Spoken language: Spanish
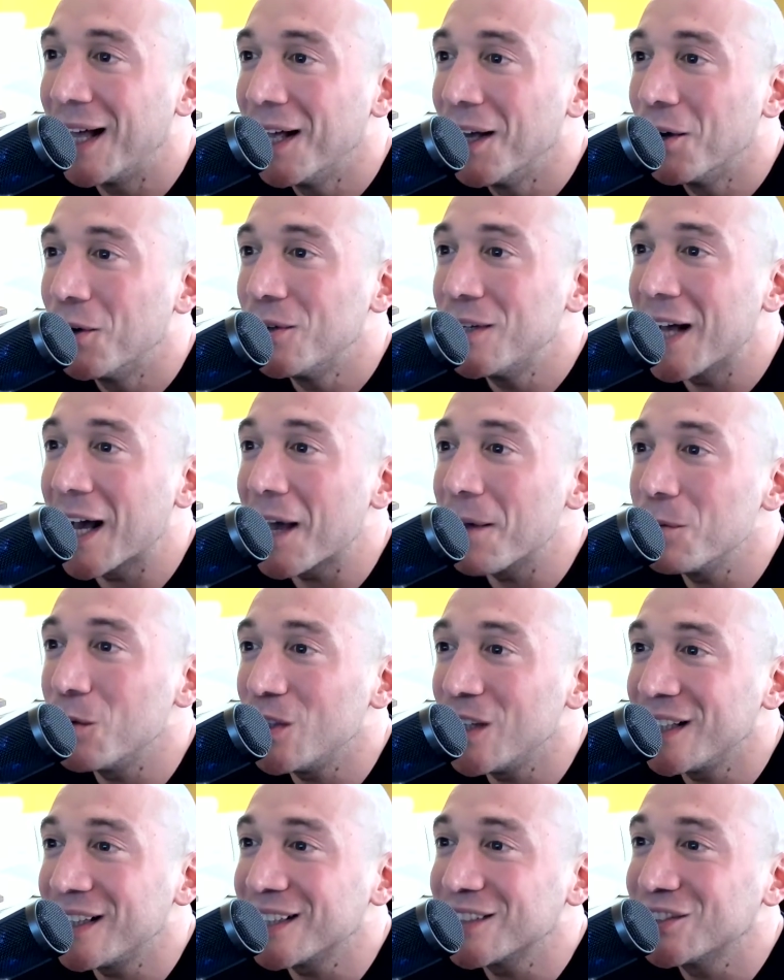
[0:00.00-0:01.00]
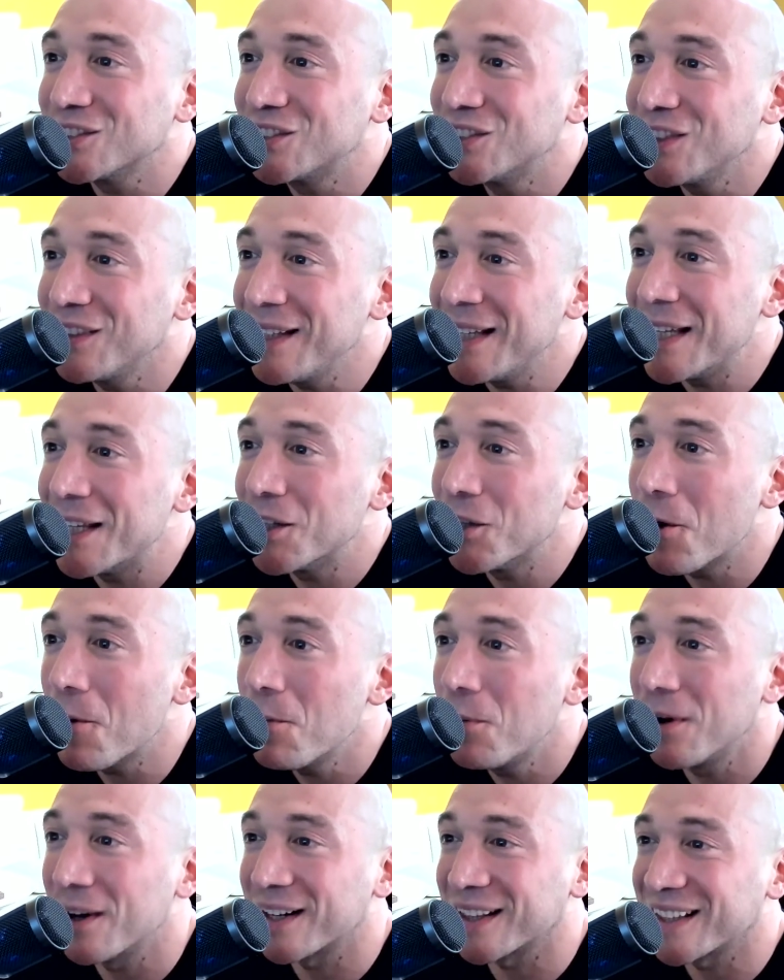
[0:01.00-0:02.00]
una, camioneta Suzuki de dos
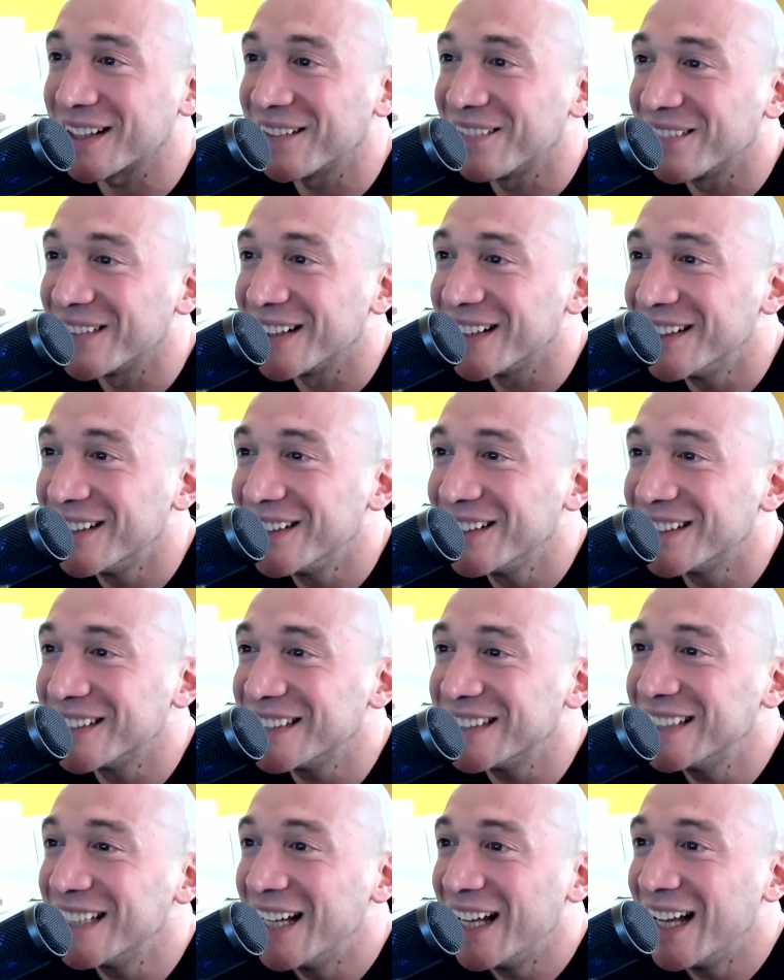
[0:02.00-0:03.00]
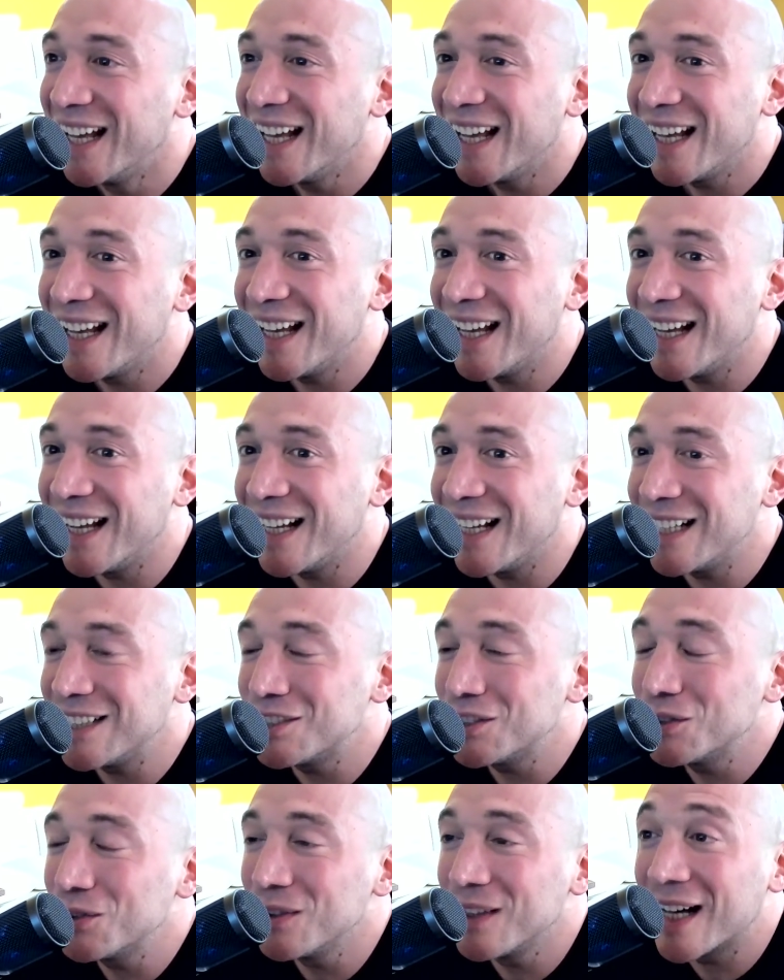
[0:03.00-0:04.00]
puertas. Bueno, pues, entonces eh,
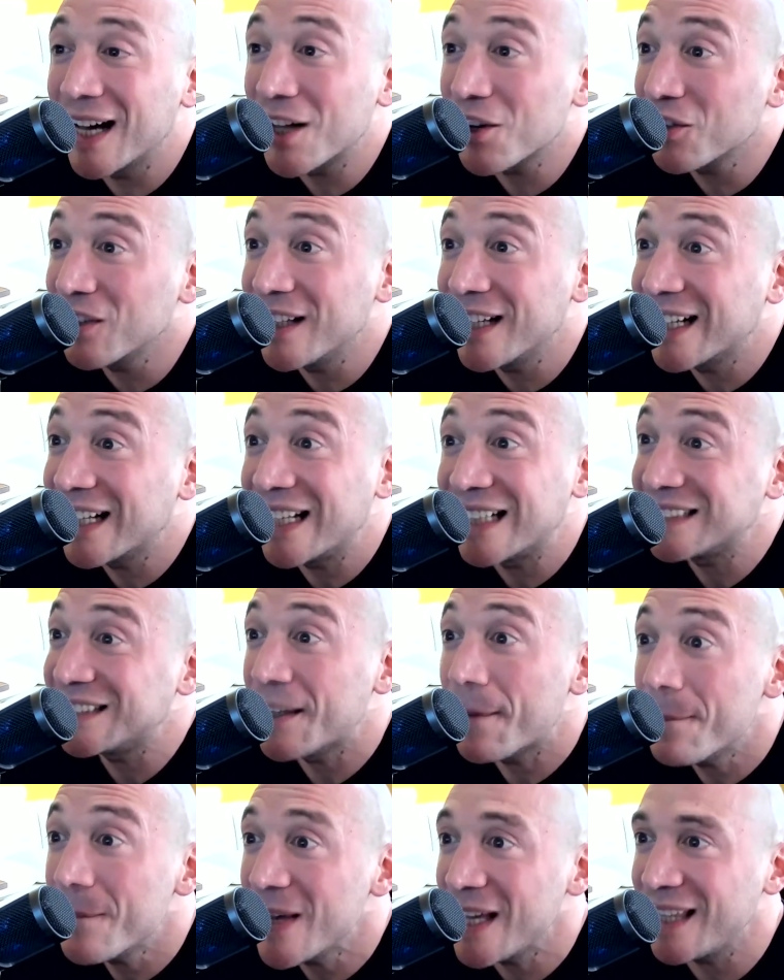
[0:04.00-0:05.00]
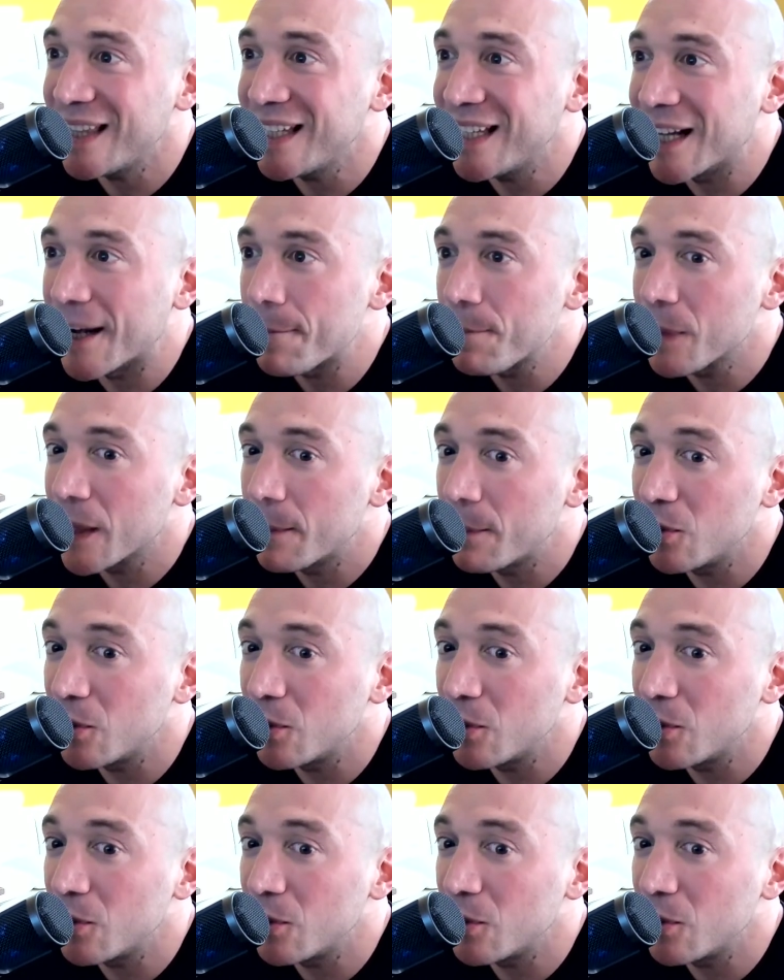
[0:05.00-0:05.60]
eso es un carro de clase media.